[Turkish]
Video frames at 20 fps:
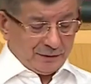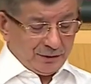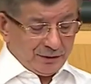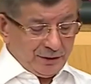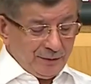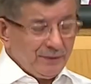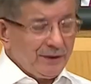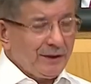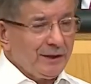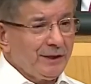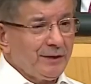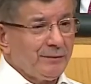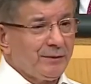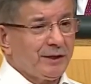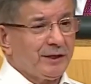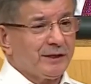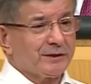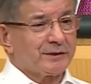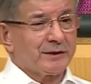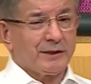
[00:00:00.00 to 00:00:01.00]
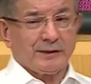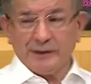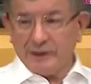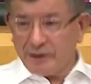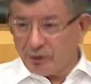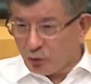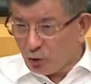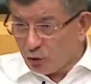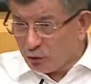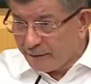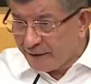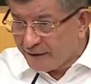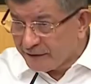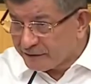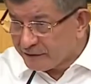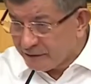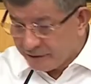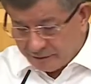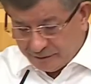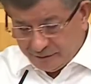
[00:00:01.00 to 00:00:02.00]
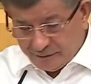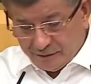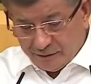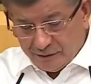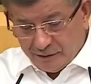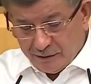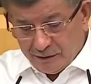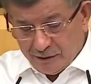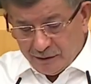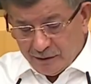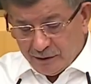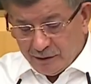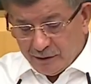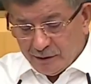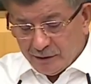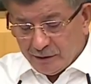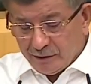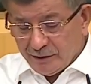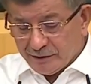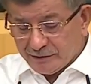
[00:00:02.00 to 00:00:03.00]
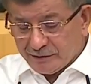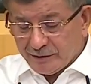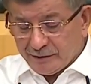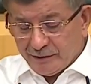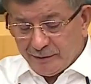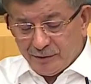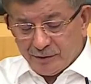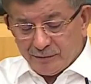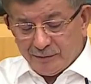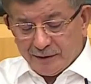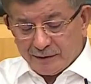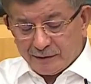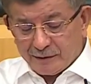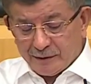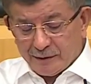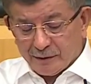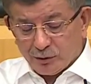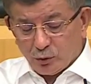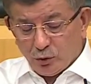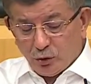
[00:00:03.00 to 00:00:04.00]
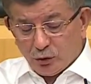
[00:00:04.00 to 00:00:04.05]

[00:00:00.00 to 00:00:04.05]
Şimdi yeni bir yasa, yine torba yasanın yasada bir madde.